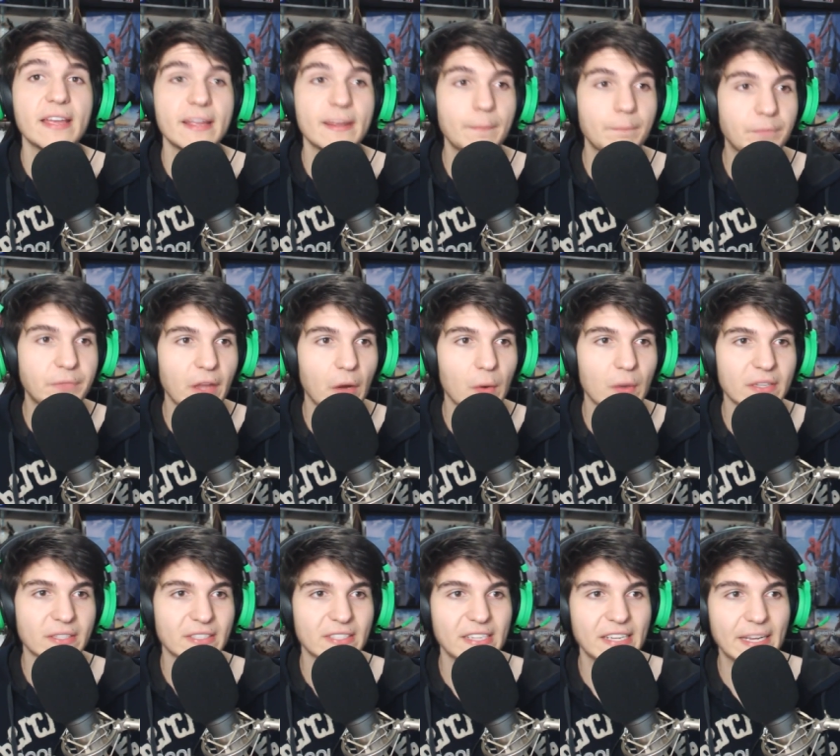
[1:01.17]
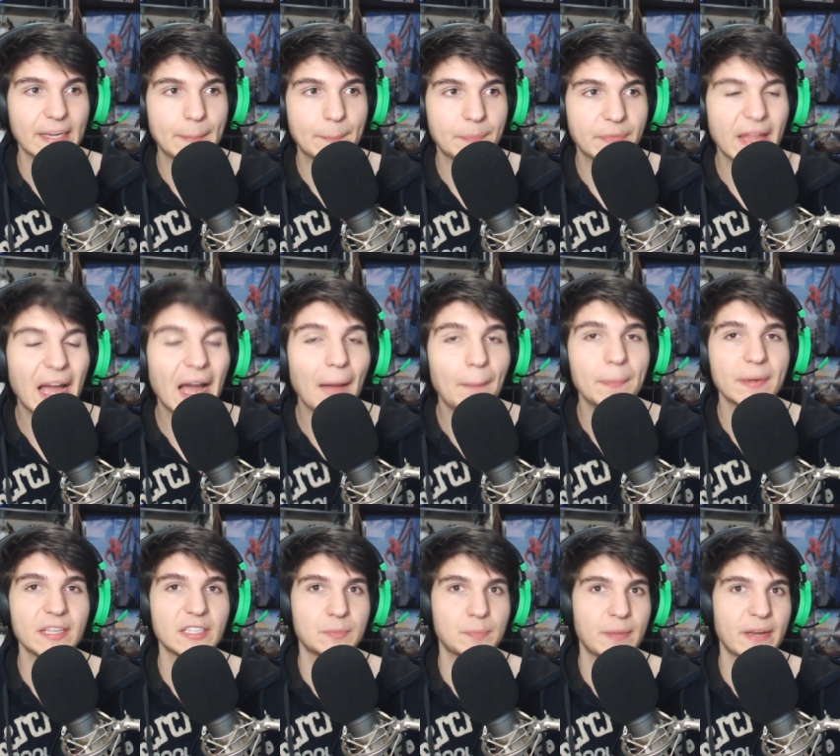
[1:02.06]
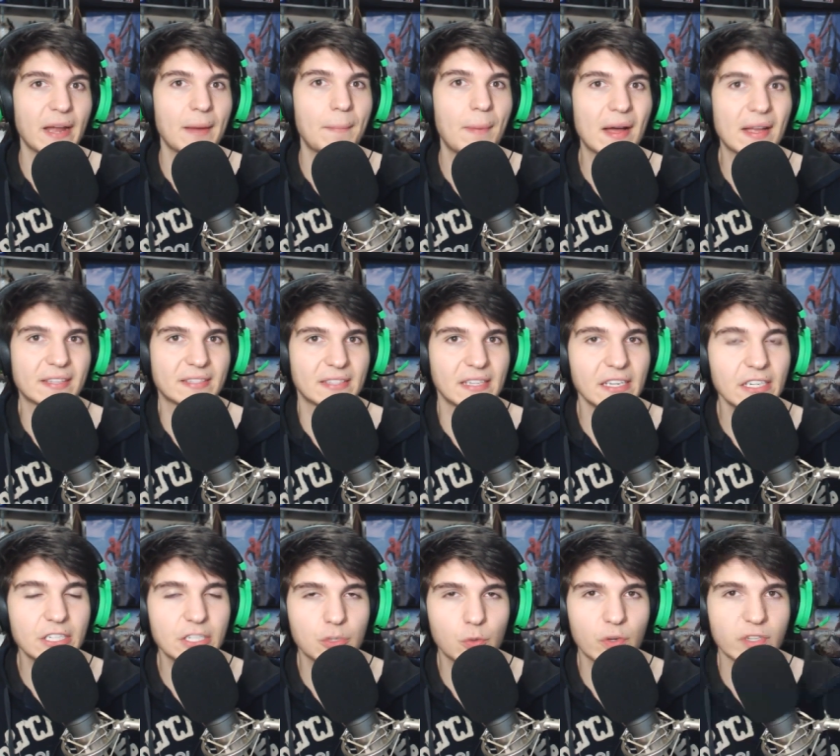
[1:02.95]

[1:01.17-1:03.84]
então assim, dá para esperar bastante